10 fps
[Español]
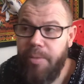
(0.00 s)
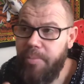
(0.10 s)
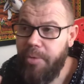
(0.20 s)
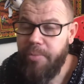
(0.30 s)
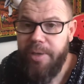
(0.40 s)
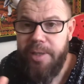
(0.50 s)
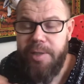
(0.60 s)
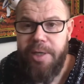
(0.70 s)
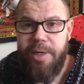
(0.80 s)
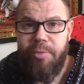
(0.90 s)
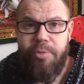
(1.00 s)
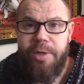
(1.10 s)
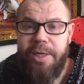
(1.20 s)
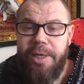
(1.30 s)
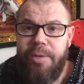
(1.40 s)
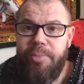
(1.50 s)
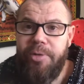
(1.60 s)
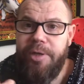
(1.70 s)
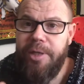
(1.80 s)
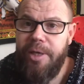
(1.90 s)
por más que se haga brujería, el
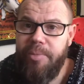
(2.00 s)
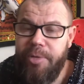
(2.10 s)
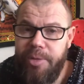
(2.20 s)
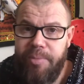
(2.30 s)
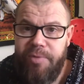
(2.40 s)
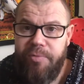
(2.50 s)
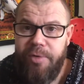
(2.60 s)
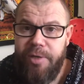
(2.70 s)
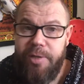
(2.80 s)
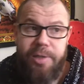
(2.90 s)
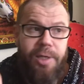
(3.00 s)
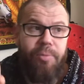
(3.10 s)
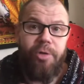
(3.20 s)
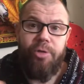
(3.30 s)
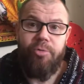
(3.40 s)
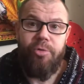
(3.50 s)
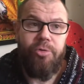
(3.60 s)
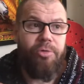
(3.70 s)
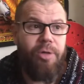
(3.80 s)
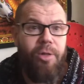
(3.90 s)
poder del amor es más fuerte. Salvo que tú del
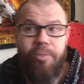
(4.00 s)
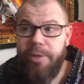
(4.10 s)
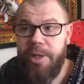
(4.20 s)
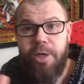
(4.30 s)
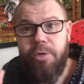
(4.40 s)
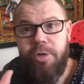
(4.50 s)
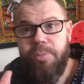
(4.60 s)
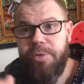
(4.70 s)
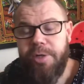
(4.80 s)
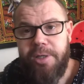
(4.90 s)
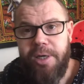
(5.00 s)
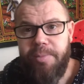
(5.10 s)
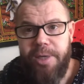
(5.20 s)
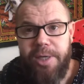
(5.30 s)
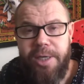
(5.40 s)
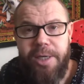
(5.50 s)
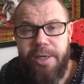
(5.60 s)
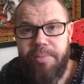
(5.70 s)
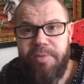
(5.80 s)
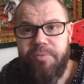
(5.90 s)
otro lado me digas, no, el poder de la magia
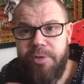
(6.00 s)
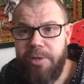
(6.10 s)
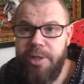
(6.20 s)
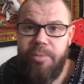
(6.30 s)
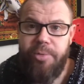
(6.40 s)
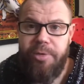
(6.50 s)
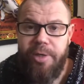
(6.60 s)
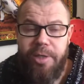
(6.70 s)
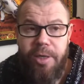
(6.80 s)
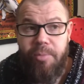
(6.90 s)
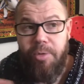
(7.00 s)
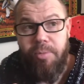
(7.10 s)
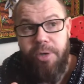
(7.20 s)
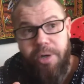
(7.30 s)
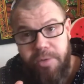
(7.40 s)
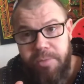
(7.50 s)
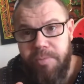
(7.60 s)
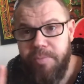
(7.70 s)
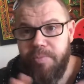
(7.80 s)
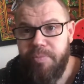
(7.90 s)
negra es más fuerte que el poder del amor. Bueno,
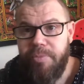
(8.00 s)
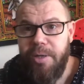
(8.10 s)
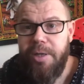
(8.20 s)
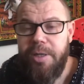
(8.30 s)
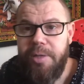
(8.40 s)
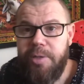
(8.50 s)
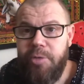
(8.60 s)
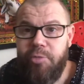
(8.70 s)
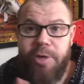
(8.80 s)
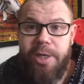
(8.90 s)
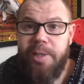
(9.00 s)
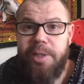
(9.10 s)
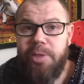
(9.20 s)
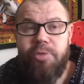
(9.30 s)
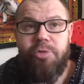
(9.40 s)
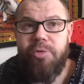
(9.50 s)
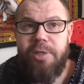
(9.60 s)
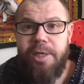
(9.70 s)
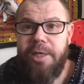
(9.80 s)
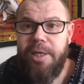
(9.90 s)
si tú crees eso,
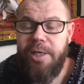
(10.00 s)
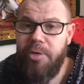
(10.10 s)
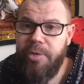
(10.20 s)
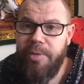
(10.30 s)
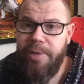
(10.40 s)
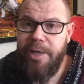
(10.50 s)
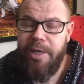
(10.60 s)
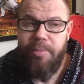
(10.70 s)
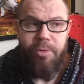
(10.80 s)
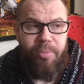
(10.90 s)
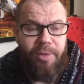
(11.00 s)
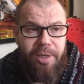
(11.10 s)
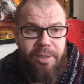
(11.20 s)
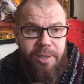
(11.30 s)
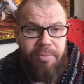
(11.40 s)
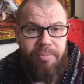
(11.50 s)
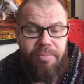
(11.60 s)
entonces, ¿qué, es lo que vale el amor para ti?